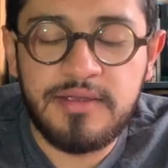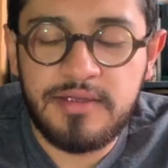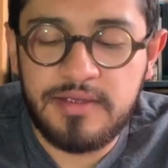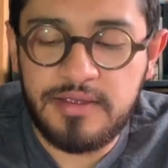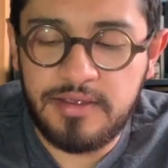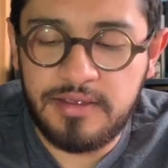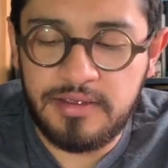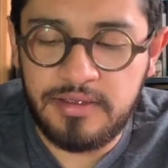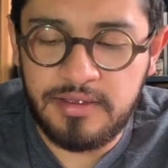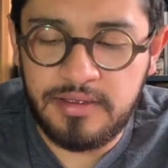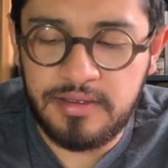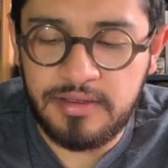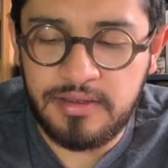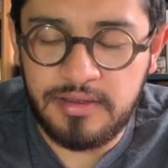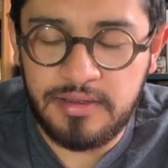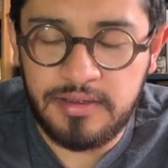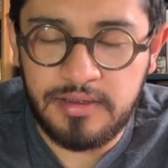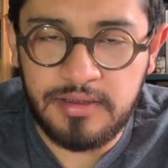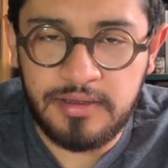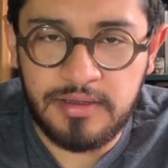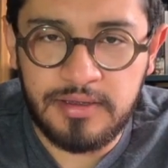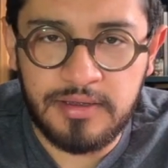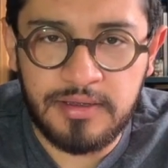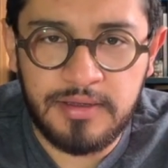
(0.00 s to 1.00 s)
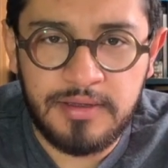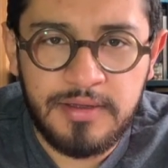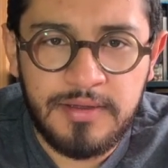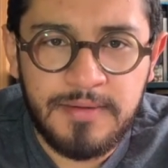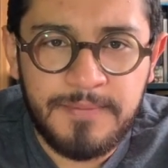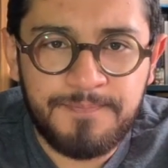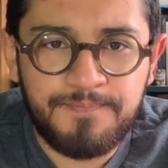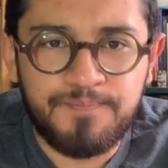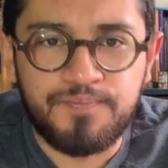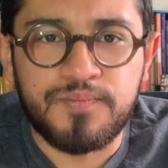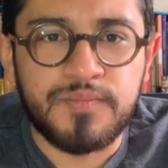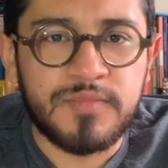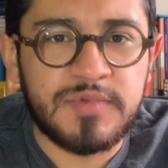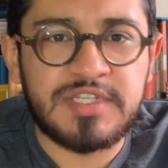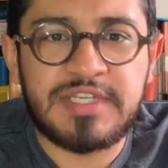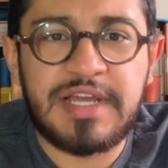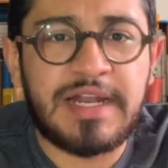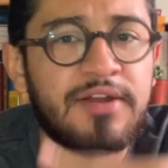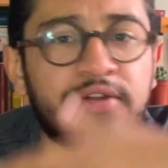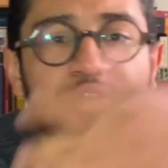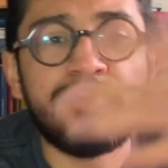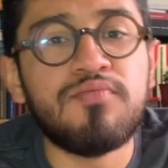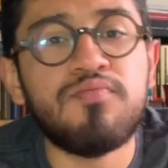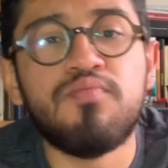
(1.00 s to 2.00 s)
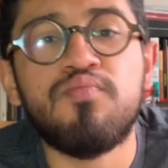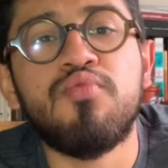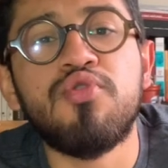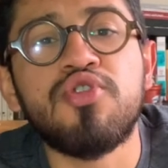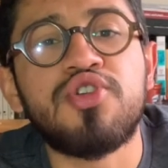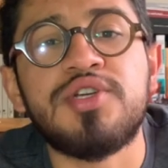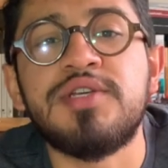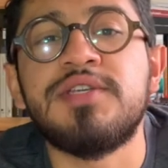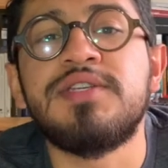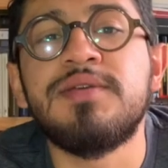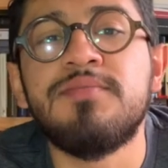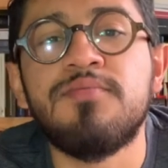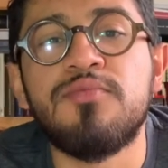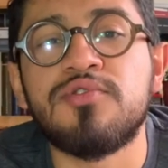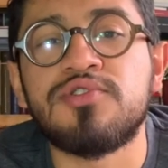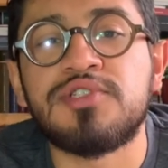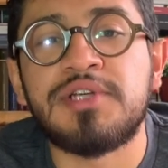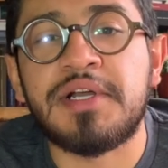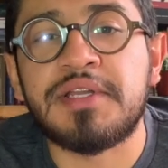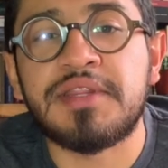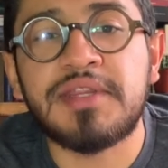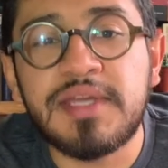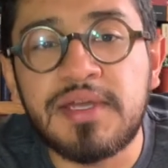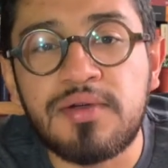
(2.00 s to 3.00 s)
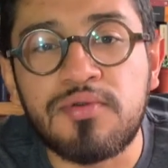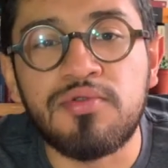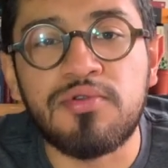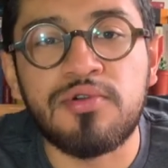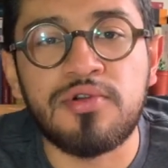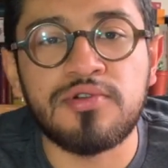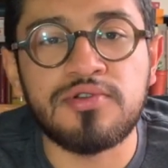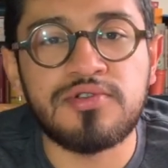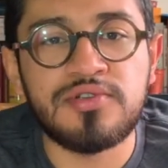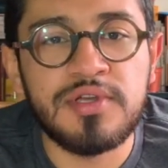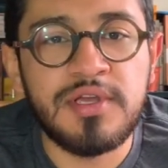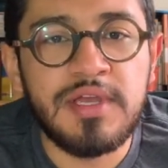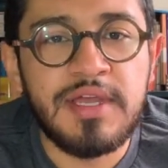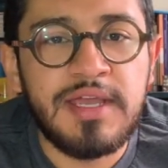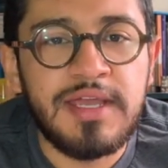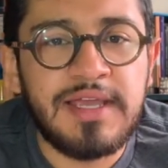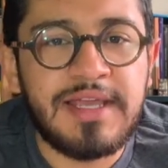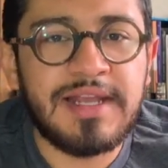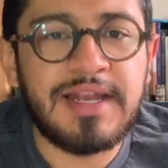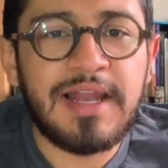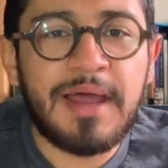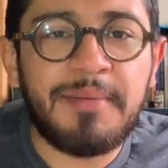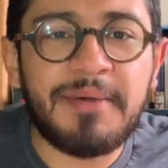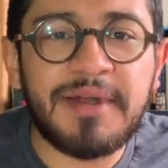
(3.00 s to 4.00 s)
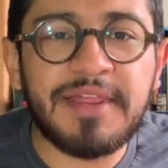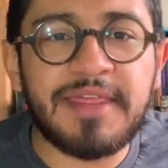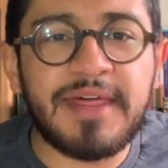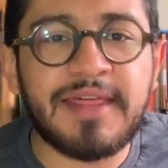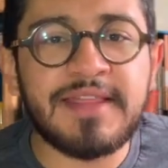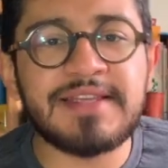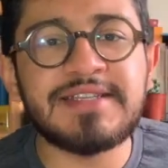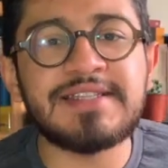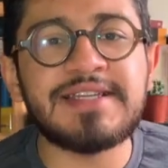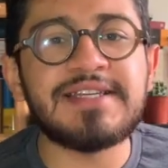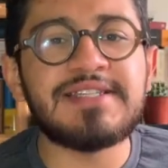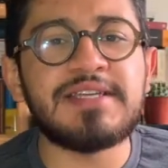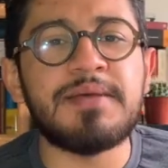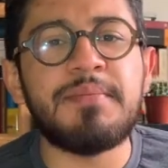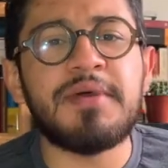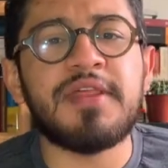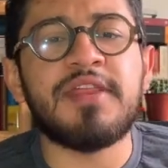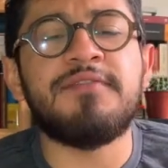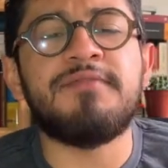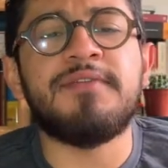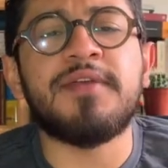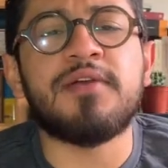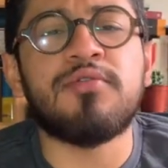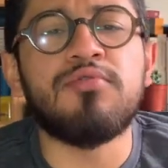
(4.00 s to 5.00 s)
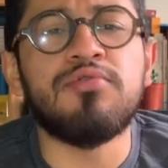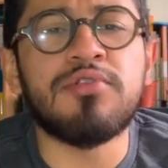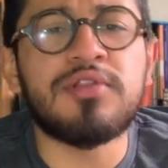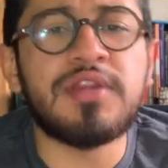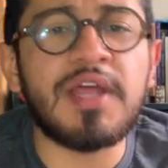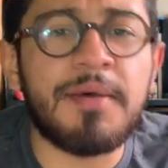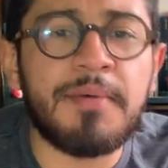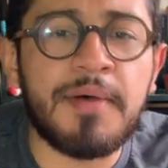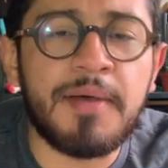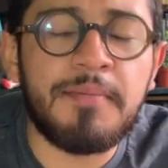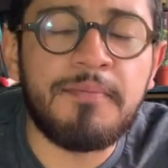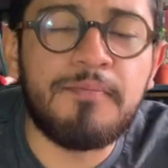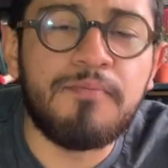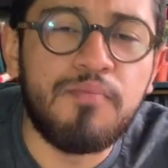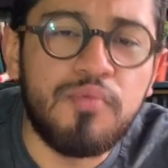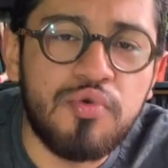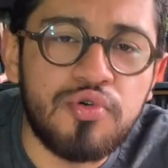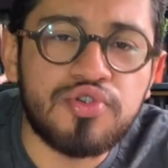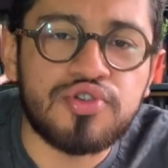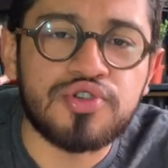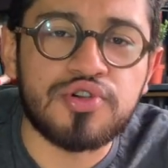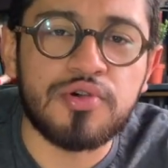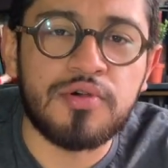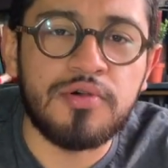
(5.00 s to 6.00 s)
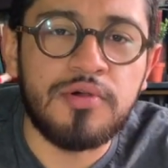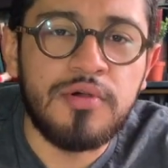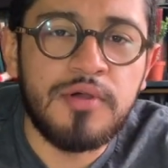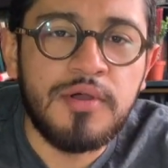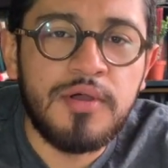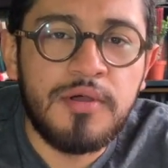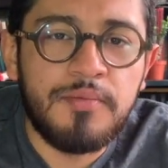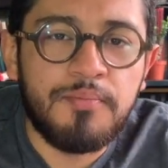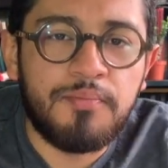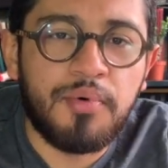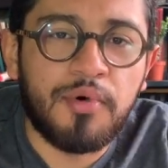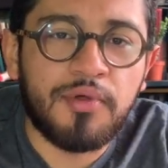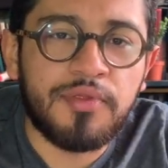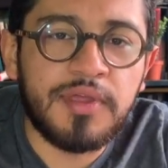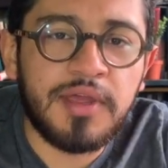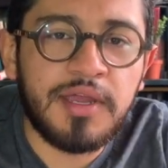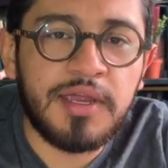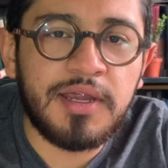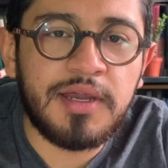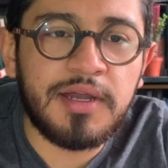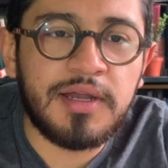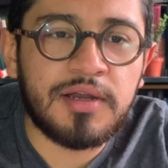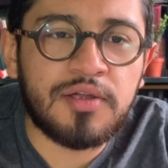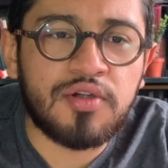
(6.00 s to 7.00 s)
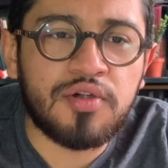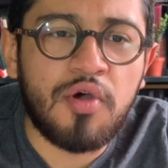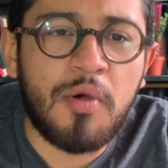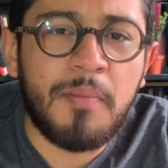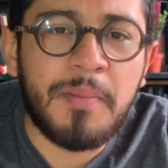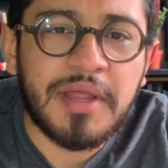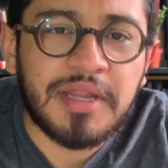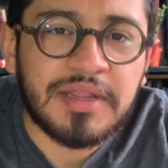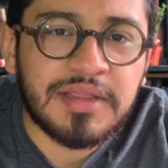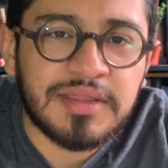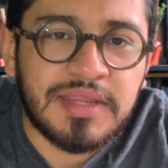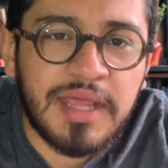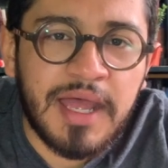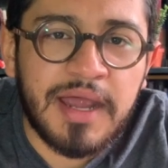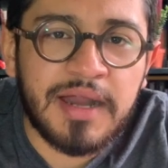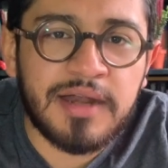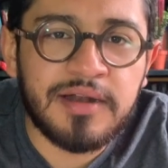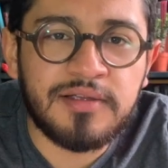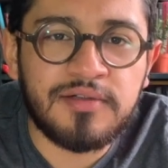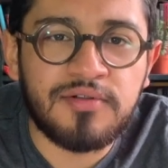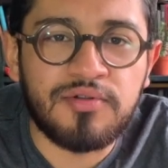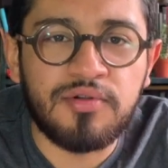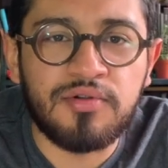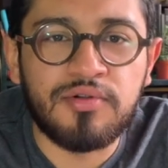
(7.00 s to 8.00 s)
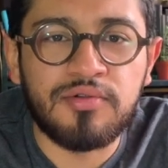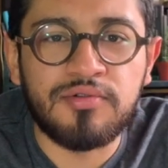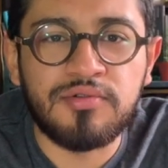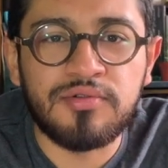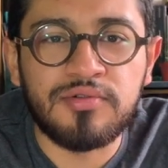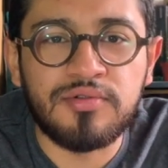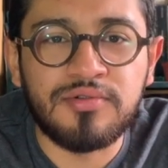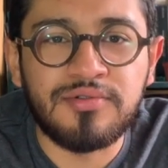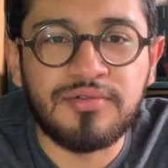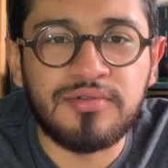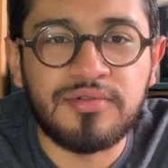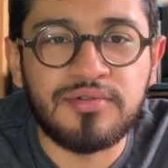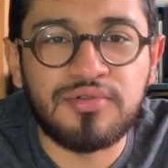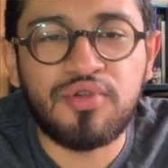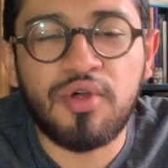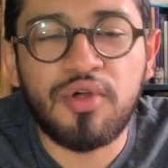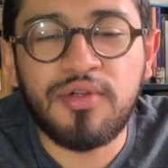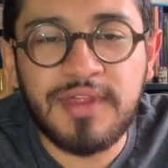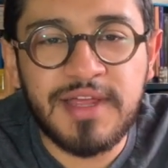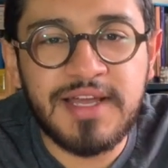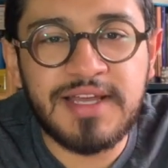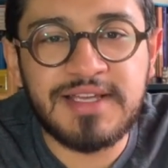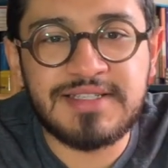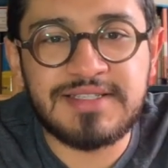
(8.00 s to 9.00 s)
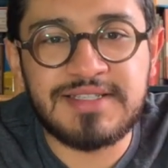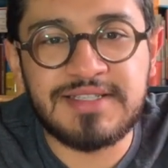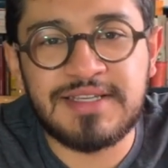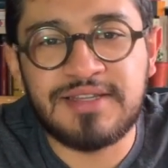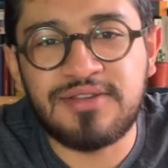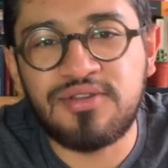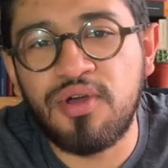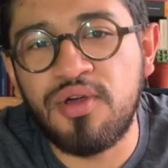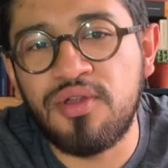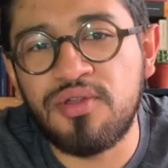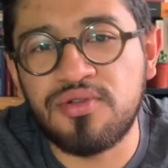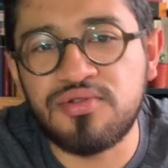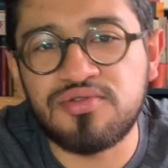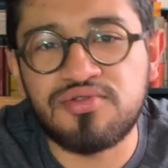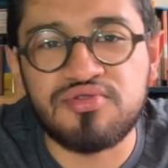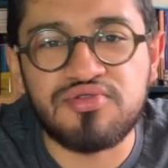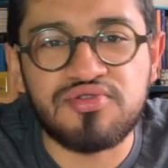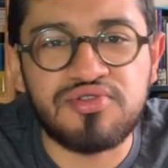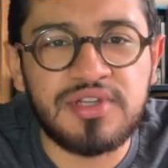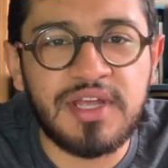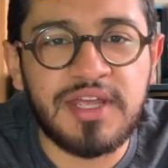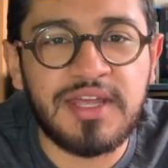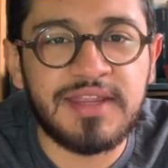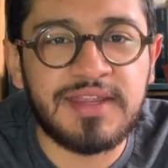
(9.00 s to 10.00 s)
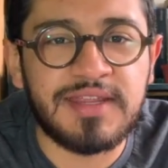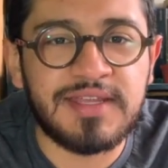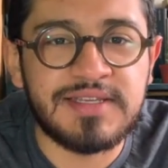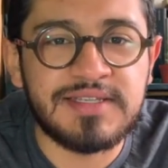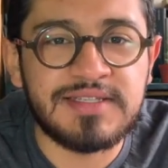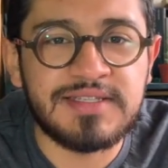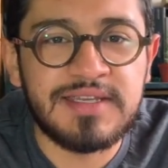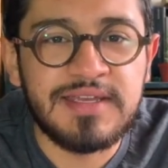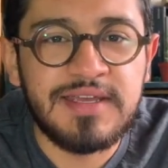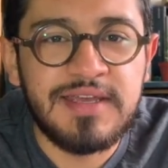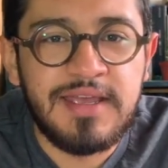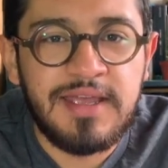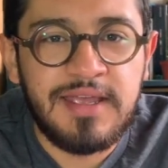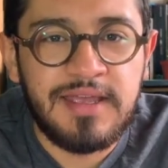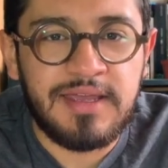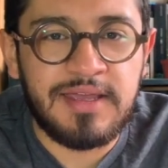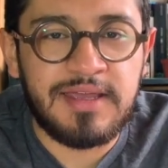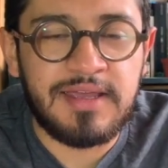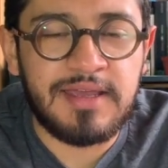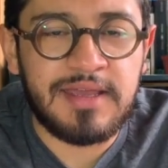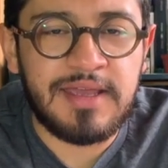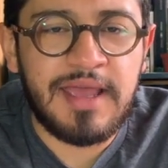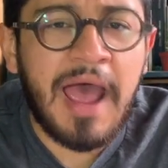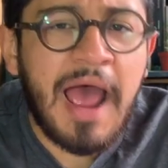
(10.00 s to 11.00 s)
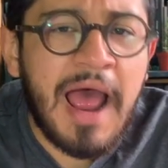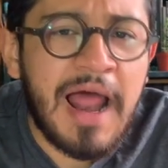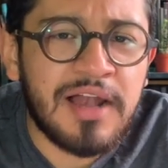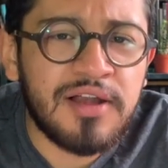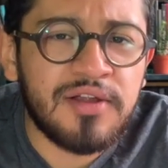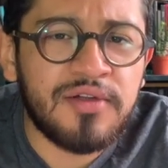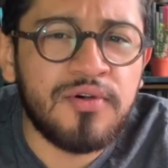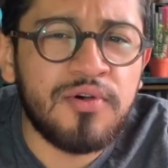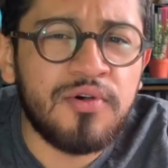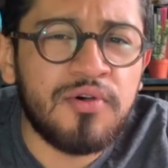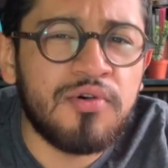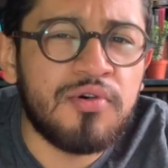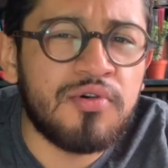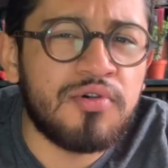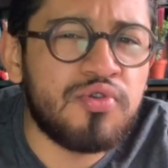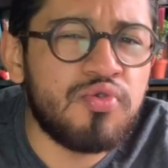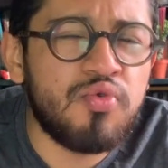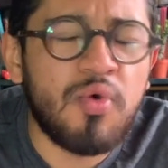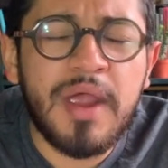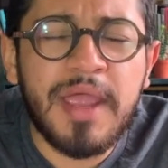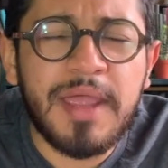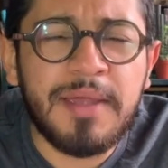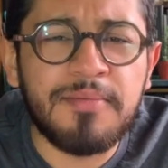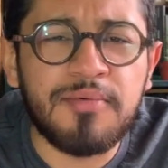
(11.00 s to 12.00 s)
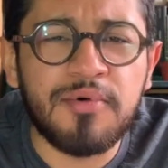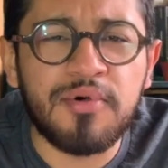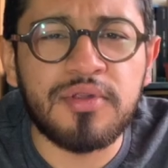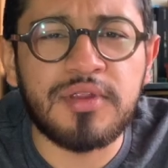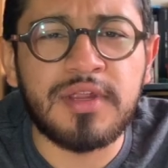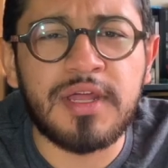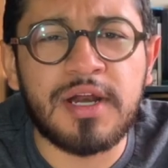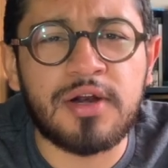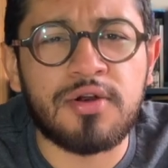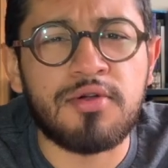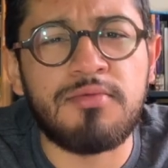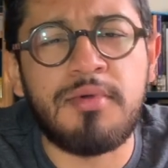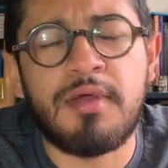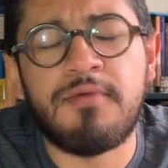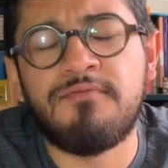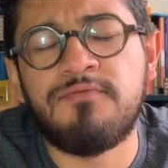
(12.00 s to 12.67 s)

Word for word: Eh, salieron muchísimos artículos y la verdad es que se me dificultaba mucho poder comentar con todas y todos ustedes eh, algo nuevo de Rubén